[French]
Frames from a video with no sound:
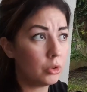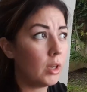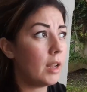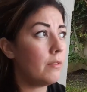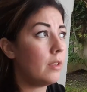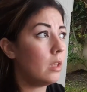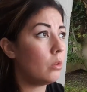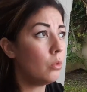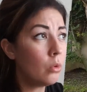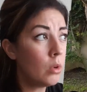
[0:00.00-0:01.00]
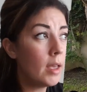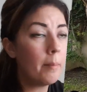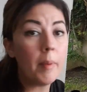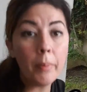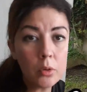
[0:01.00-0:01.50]
je l'avais eu
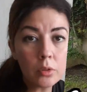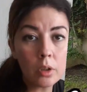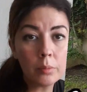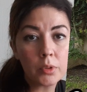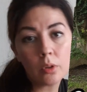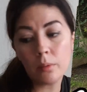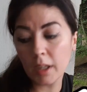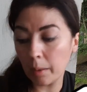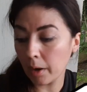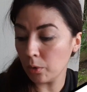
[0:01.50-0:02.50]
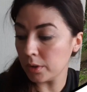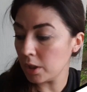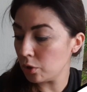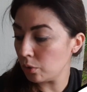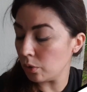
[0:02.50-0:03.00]
mais pas autant, parce que Gabriel
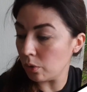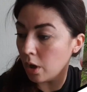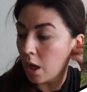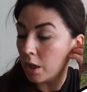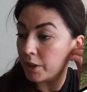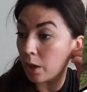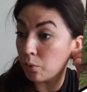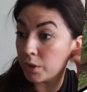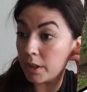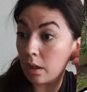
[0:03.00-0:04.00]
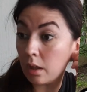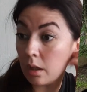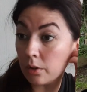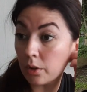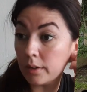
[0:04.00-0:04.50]
aussi, j'ai accouché
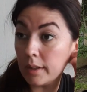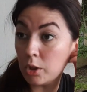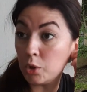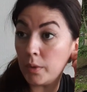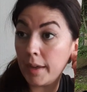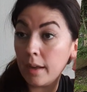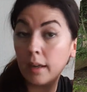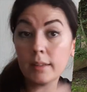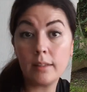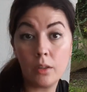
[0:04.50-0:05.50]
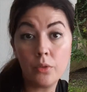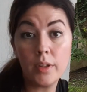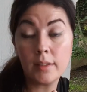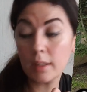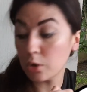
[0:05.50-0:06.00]
le 31 juillet, là c'était le
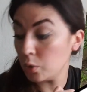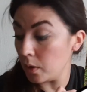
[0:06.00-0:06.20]
25